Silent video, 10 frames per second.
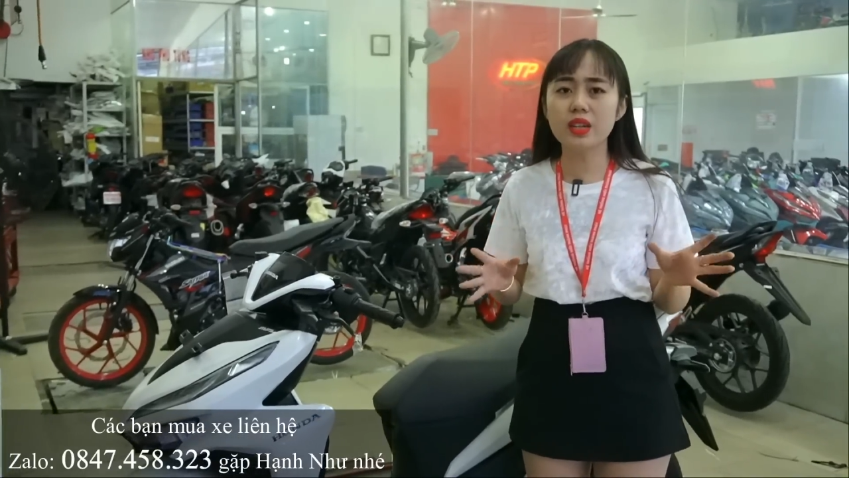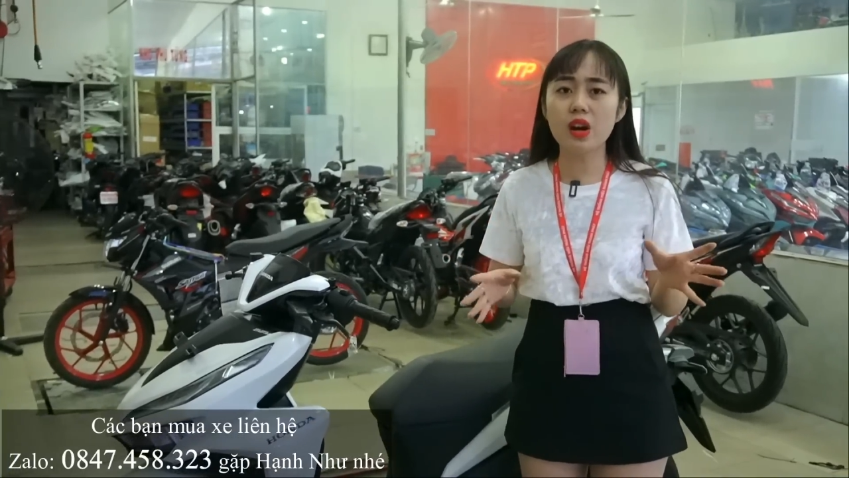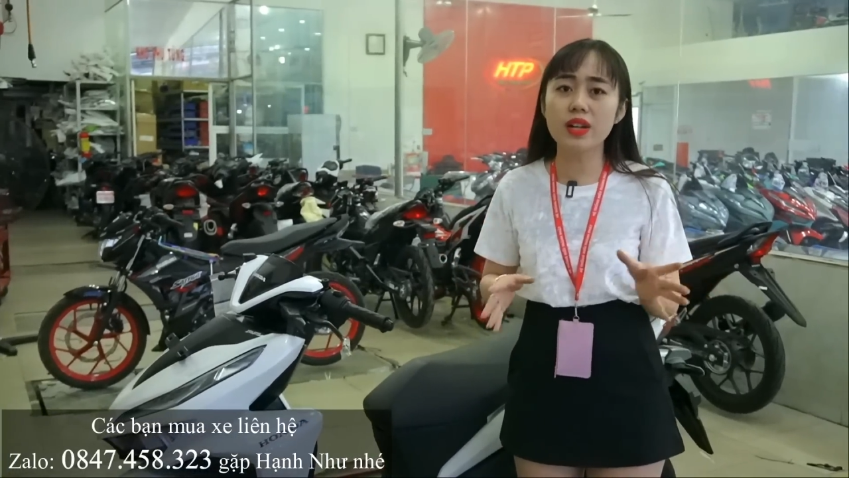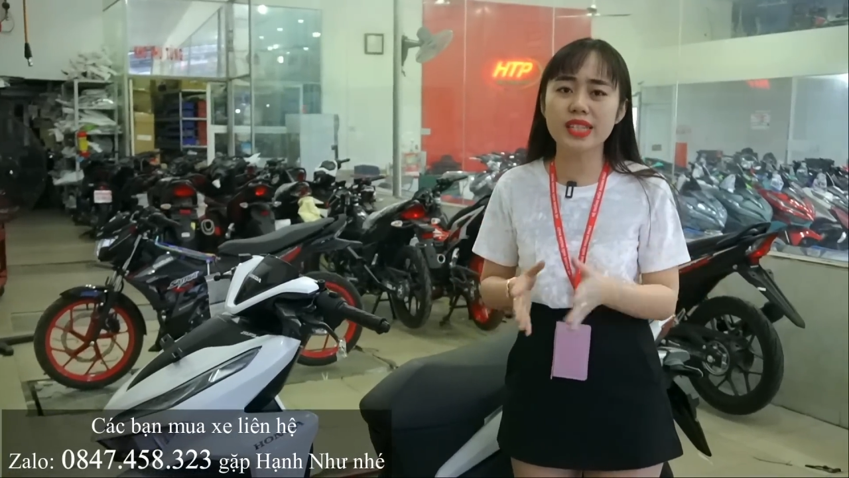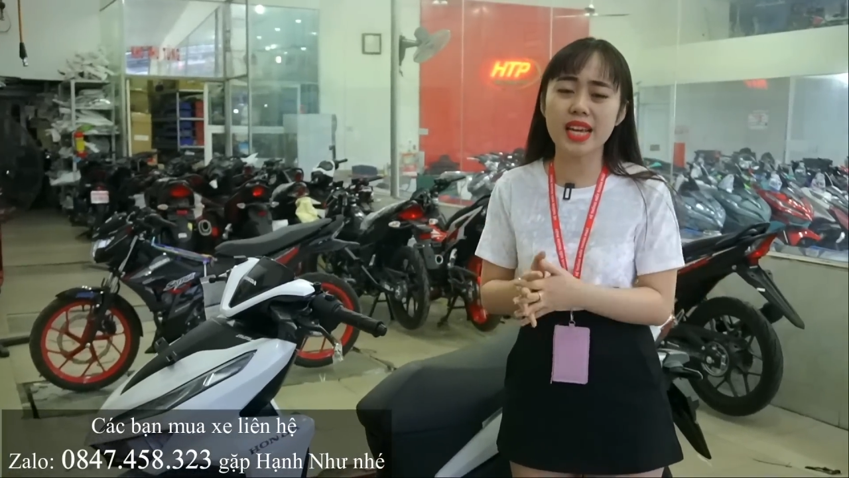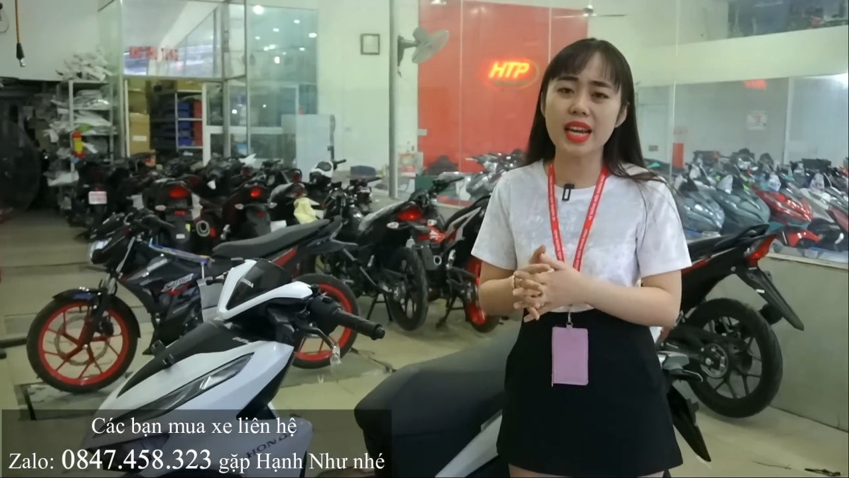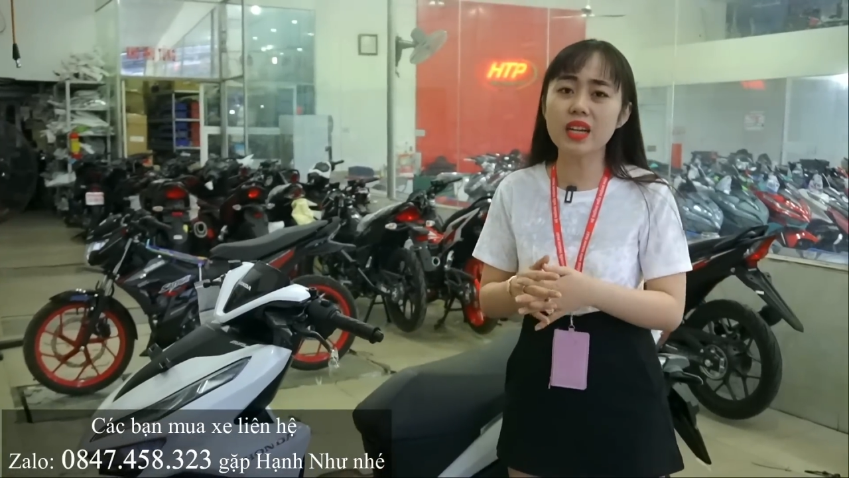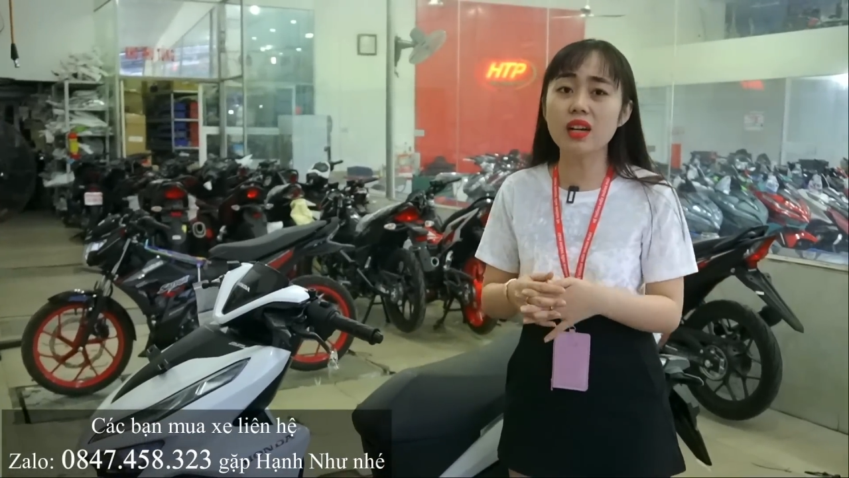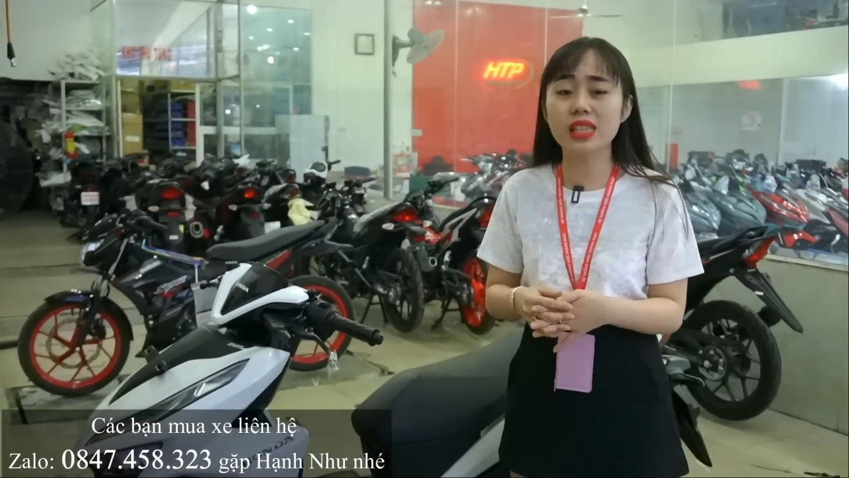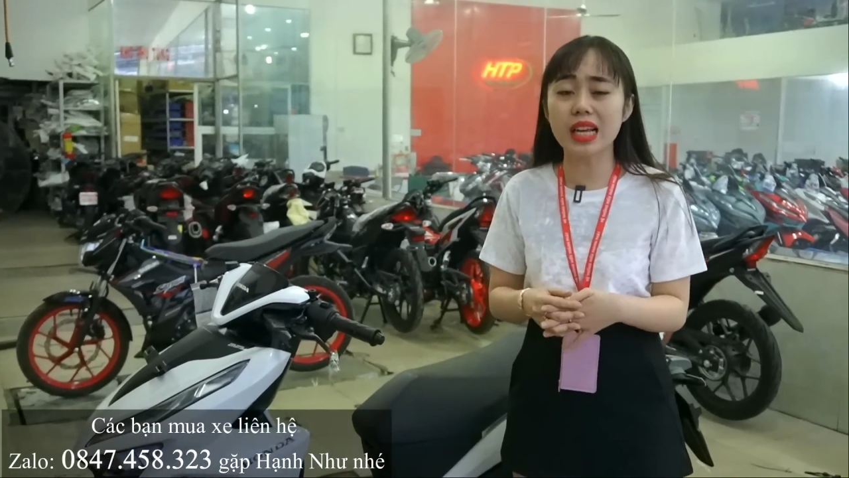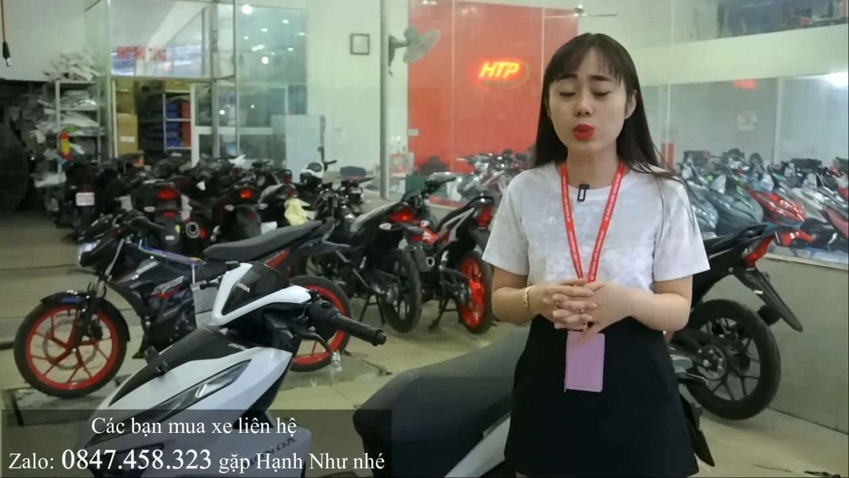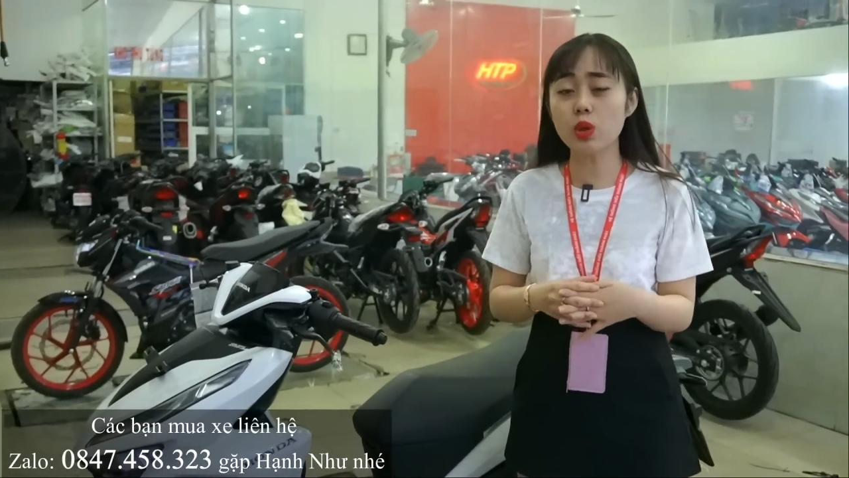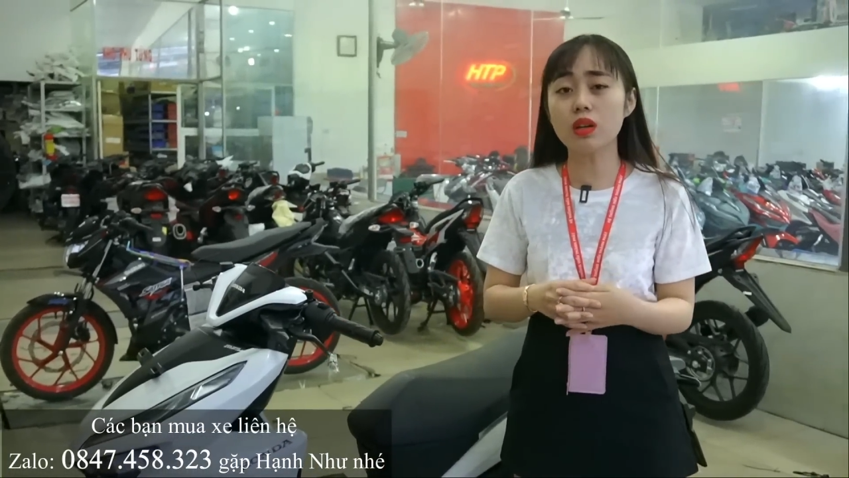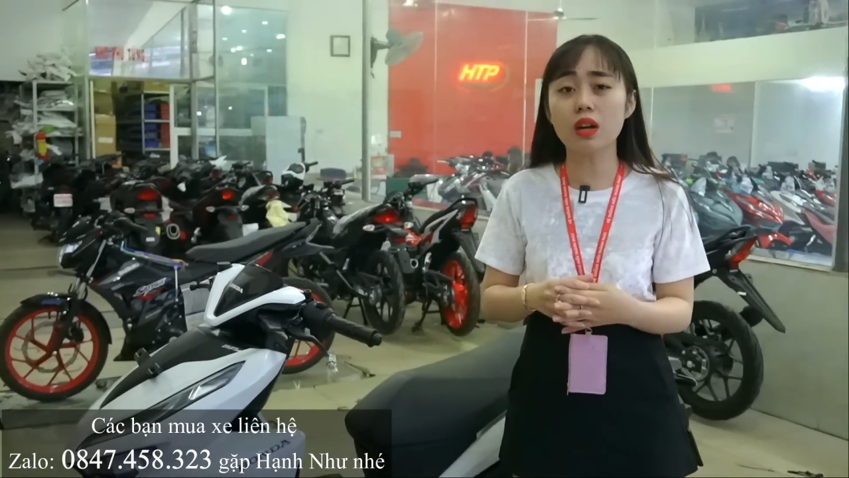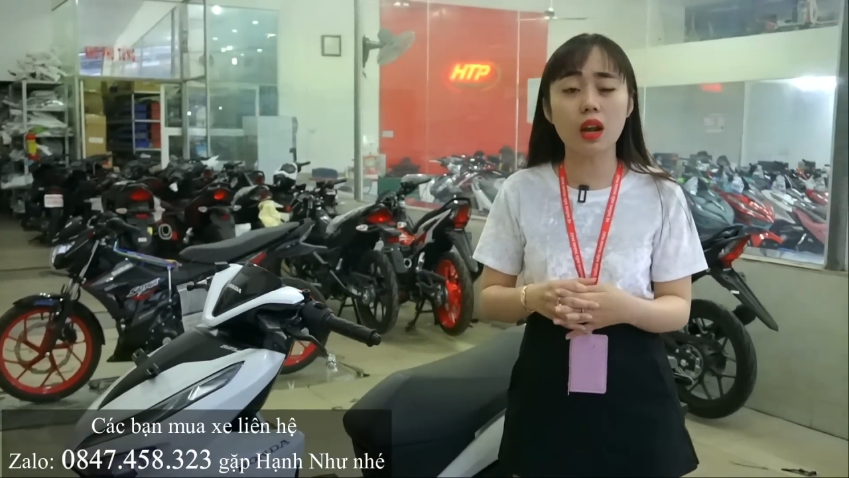Indonesia đã ngưng
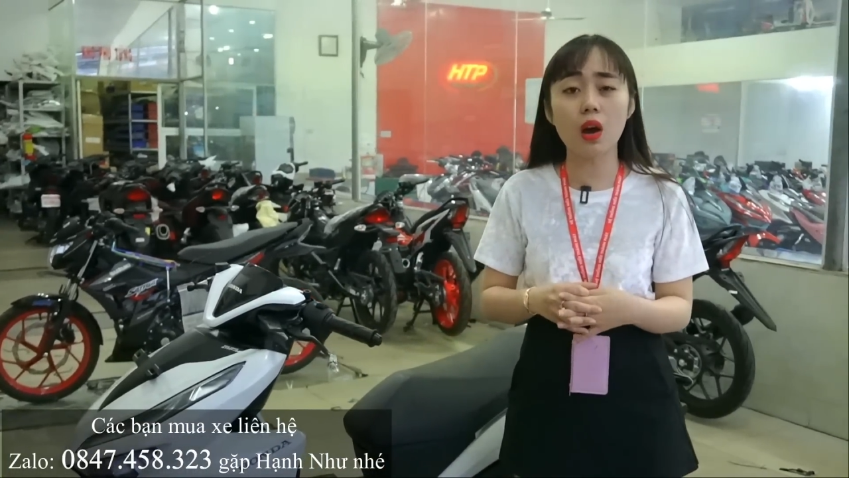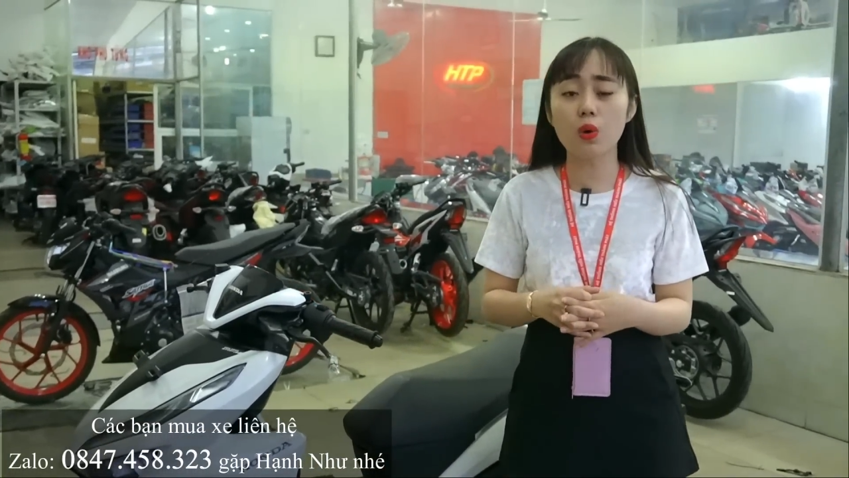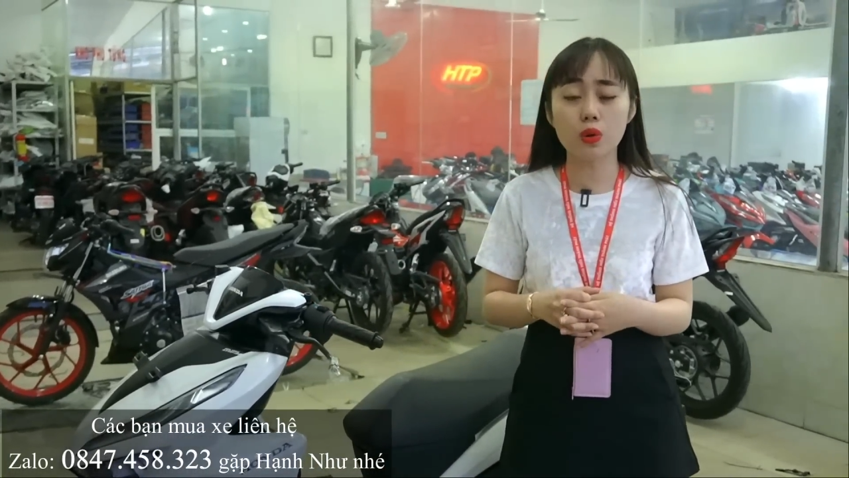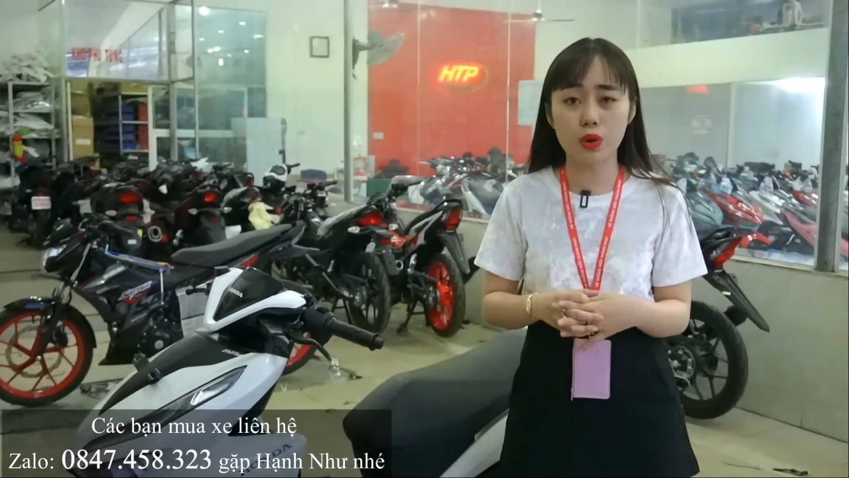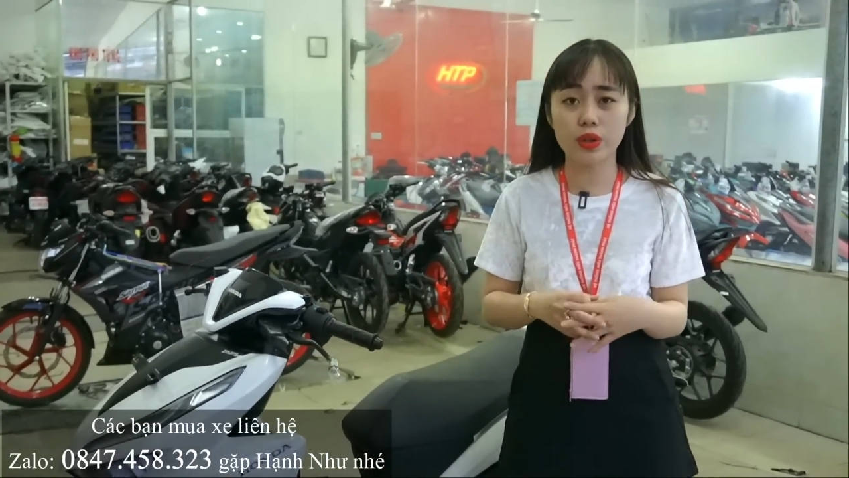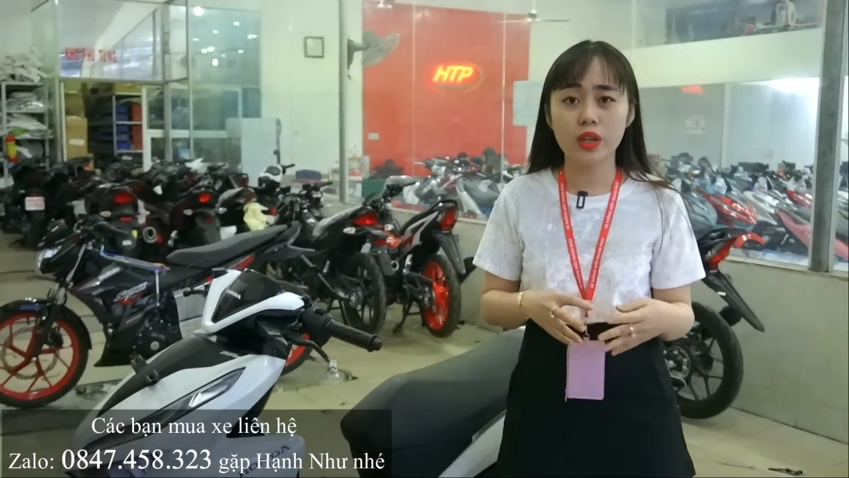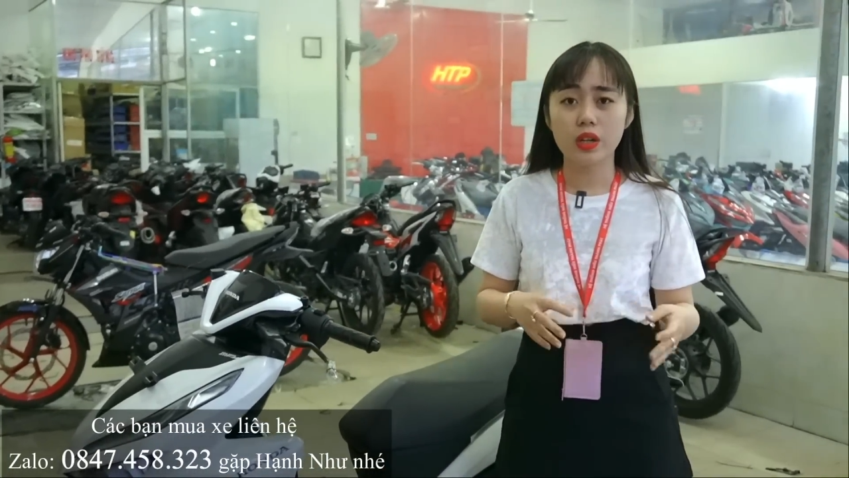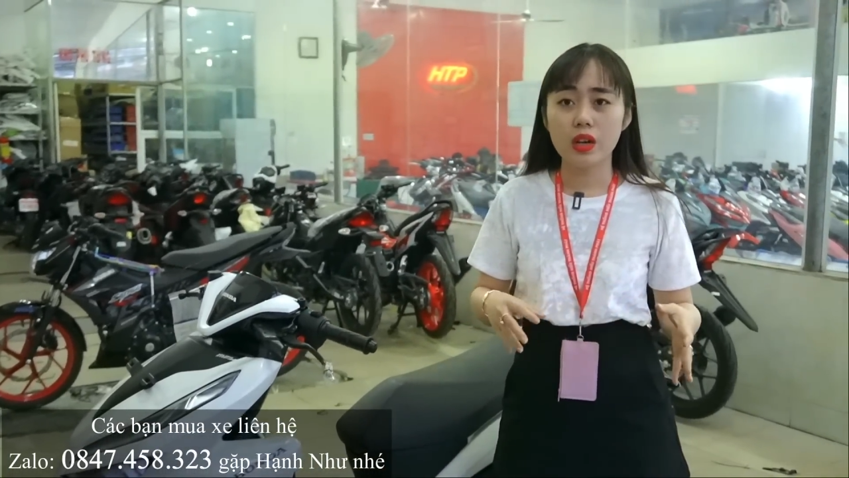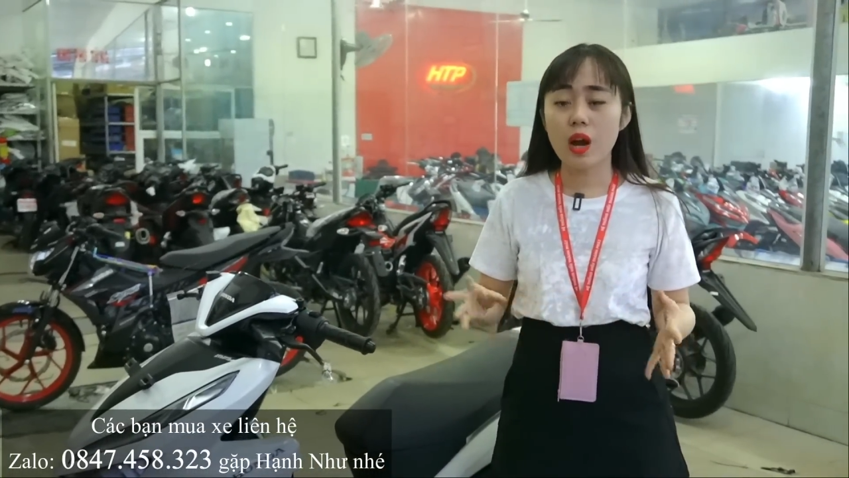sản xuất rất là lâu rồi